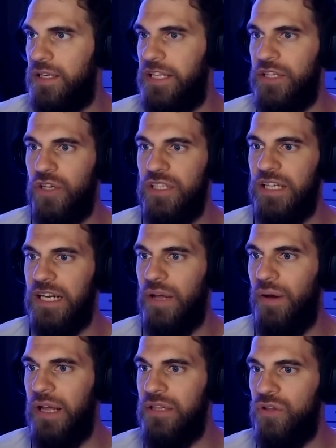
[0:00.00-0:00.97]
Listo, ahí está
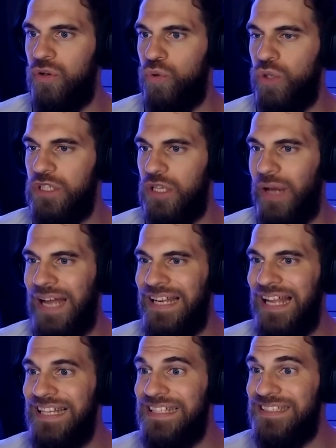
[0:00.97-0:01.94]
grabando.
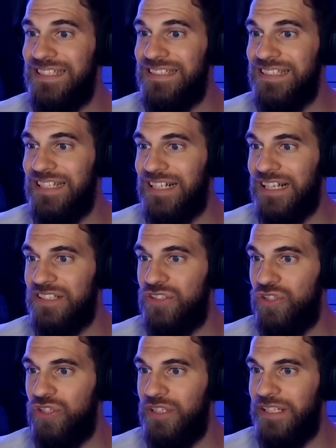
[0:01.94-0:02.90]
Análisis y
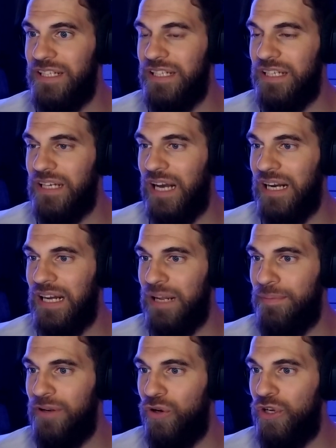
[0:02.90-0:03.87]
reacción de a
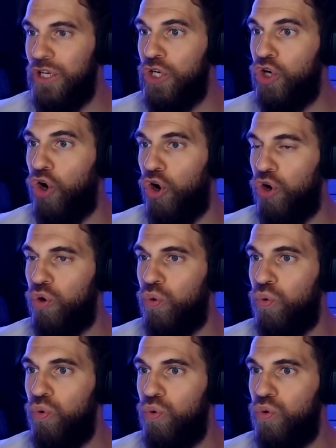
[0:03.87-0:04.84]
Caramelo del Coscu.
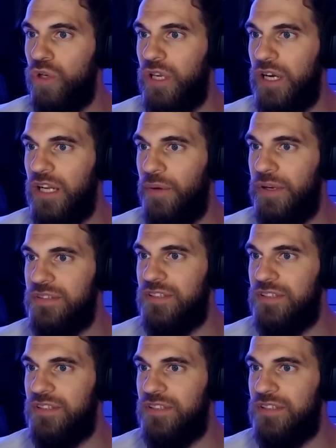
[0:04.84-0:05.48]
Uy, qué ganas de ver